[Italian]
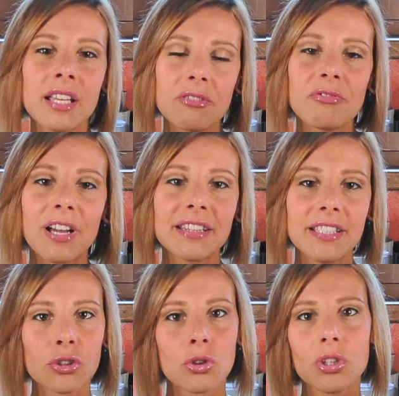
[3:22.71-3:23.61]

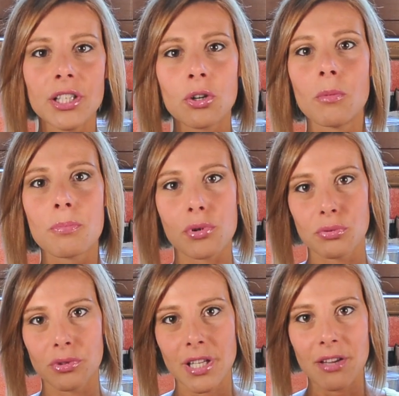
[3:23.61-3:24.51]
Infatti non li compro
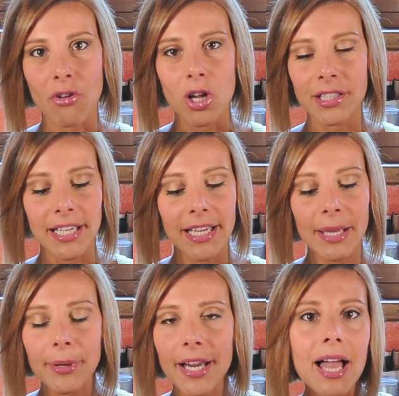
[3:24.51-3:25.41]
tutte le volte,
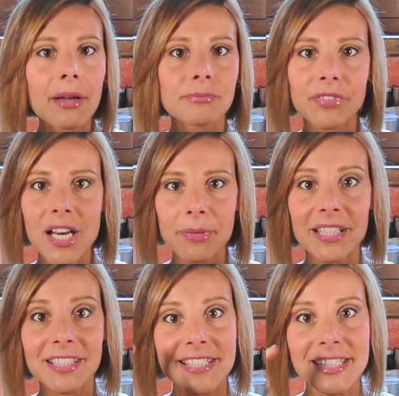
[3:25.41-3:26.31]
anche perché
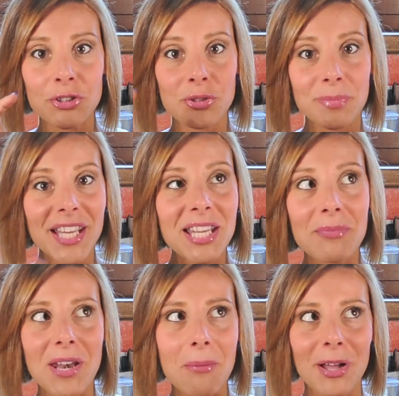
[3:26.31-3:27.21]
veramente essendo mini
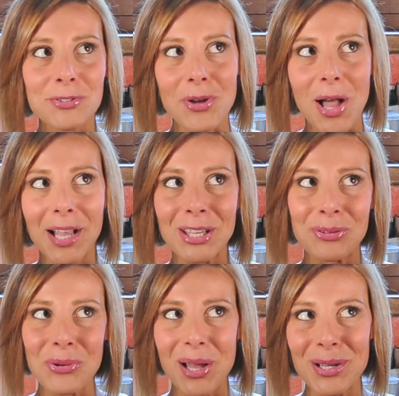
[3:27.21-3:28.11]
me ne mangio
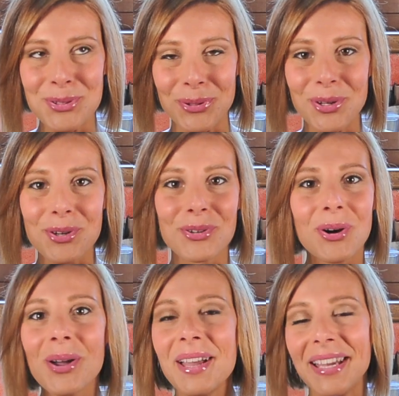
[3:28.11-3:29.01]
anche due al
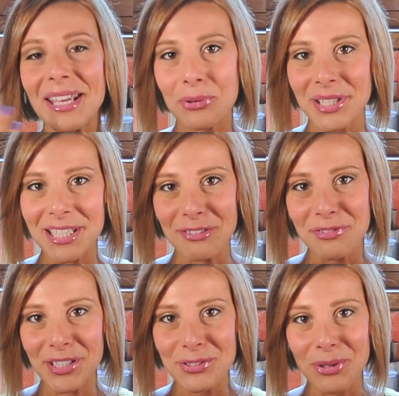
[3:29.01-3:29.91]
giorno e quindi li
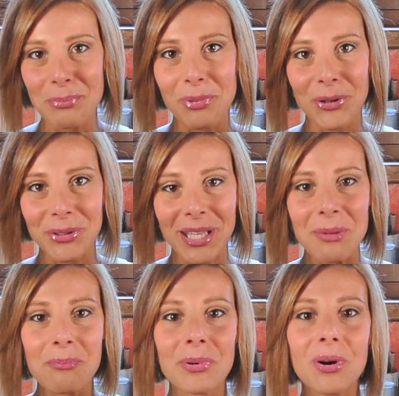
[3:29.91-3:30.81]
finisco in poco
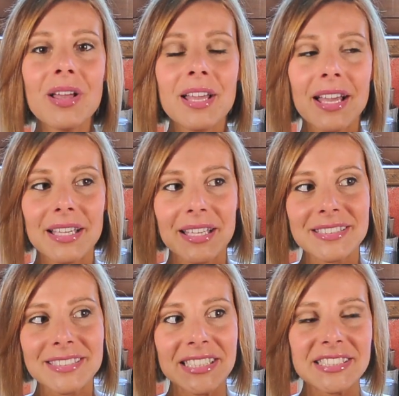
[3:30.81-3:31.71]
tempo.
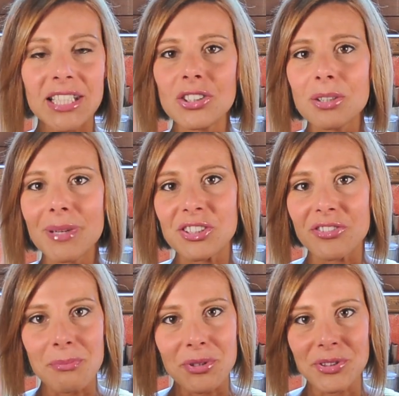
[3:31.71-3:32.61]
Eh, sì, secondo me
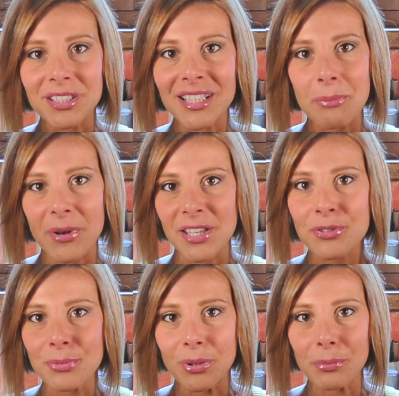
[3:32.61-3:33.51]
dovrebbero tenere i
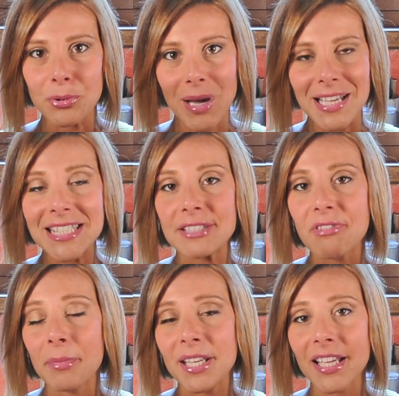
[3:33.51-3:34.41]
prezzi un po' più bassi,
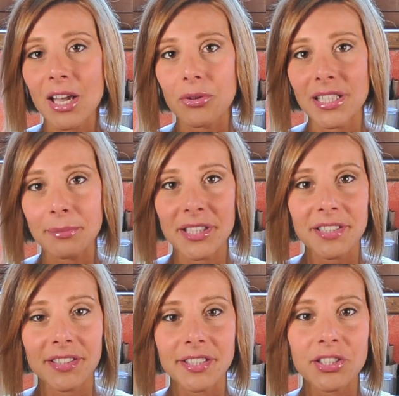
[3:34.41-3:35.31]
va bene che è una
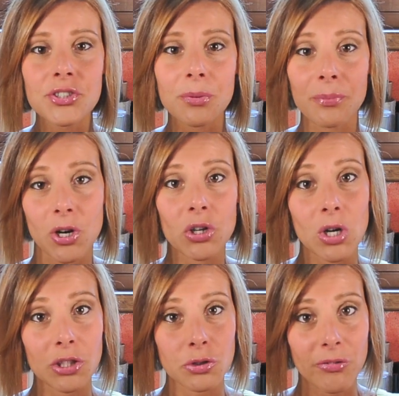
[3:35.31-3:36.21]
limited edition, però
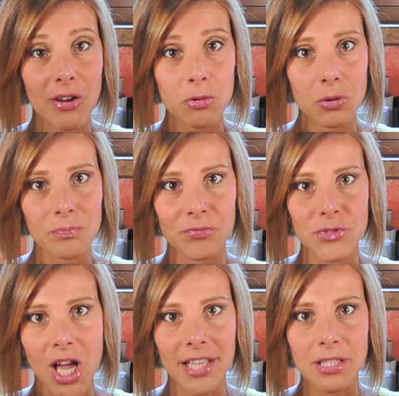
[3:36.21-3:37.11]
io la trovavo
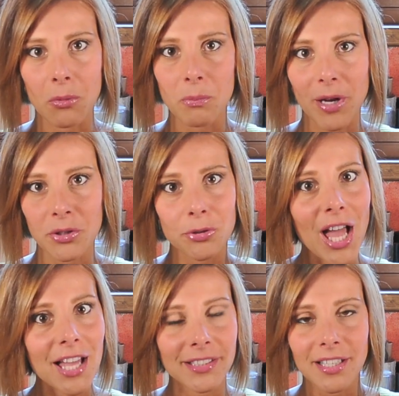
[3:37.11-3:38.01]
già da un paio
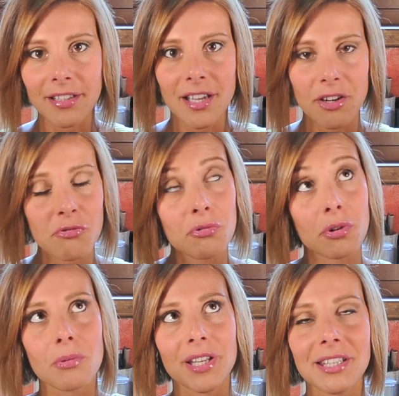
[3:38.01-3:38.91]
d'anni al
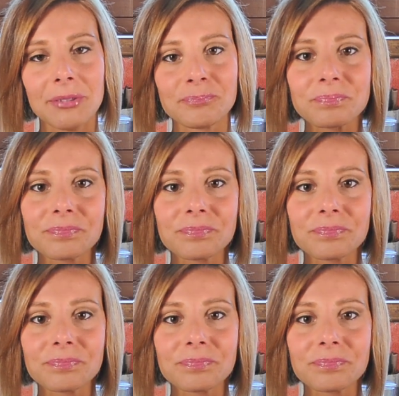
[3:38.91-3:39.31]
Carrefour, quindi